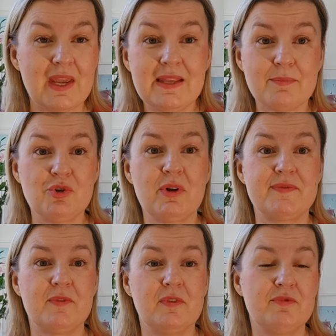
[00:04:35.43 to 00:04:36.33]
I na przykład
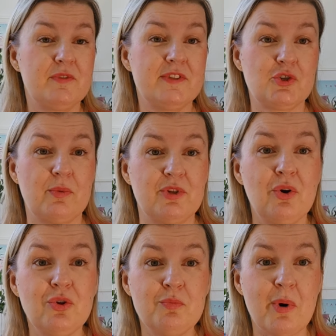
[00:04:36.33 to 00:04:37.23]
w, zeszłym
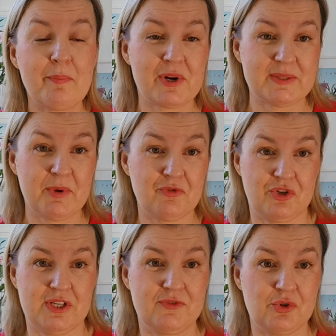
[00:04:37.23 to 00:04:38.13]
tygodniu byłam po raz
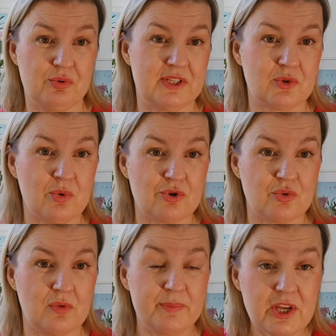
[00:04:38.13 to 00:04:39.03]
pierwszy raz w życiu na
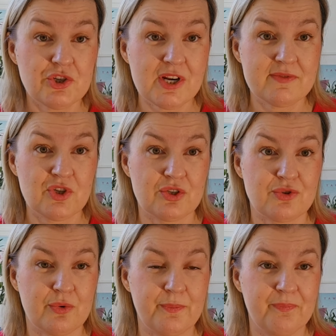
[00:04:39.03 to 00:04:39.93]
skłoszu. Pierwszy raz w
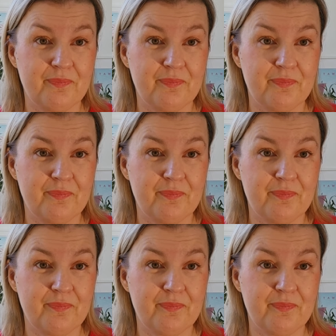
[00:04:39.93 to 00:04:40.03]
życiu.